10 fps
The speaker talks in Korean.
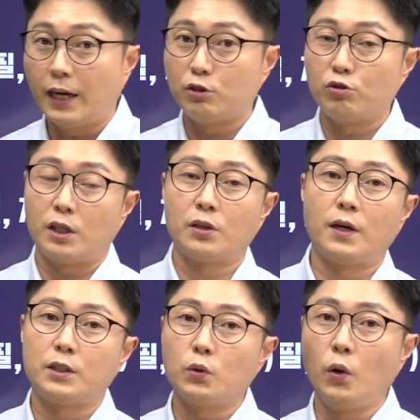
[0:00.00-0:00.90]
가지고
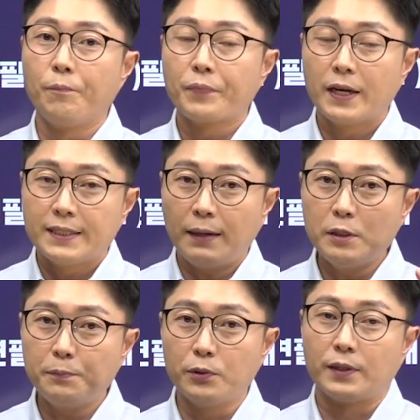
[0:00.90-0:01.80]
가셔가지고
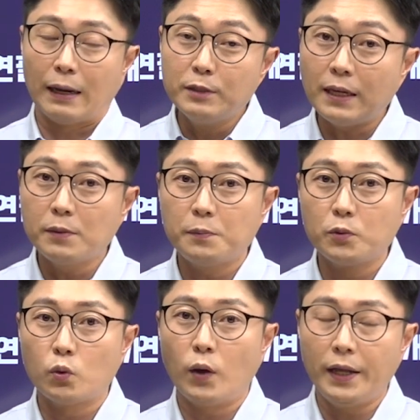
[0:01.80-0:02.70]
30분, 남은
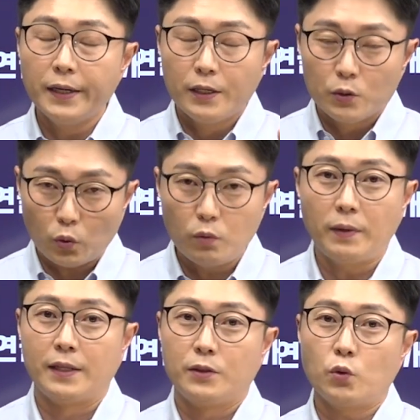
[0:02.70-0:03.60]
30분 동안
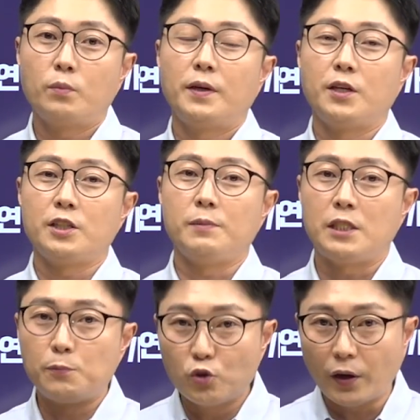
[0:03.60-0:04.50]
조금만, 조금만 열심히
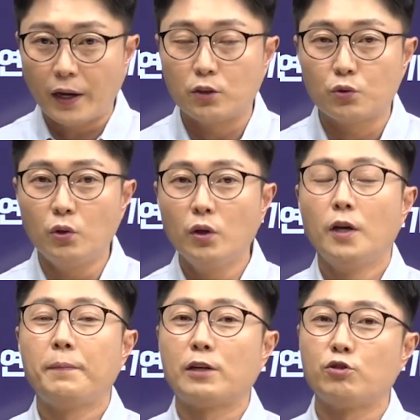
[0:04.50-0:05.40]
집중해가지고
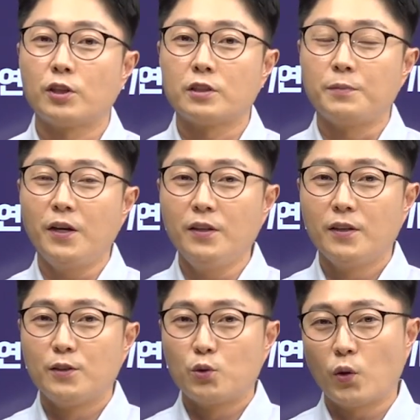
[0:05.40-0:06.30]
봐주셨으면
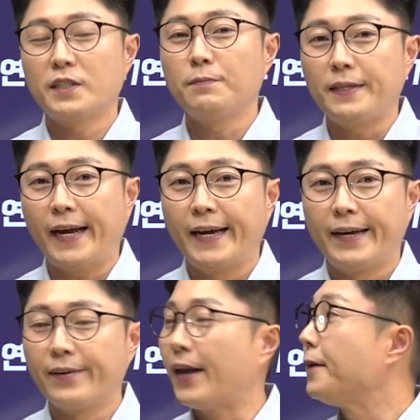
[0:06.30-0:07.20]
좋겠습니다.
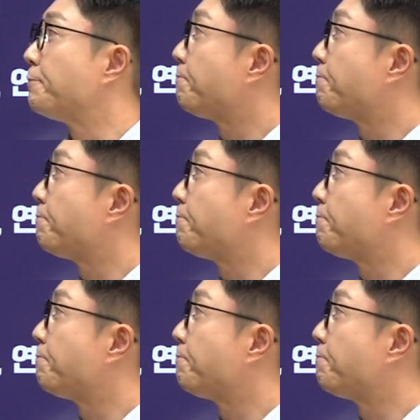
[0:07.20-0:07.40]
오케이.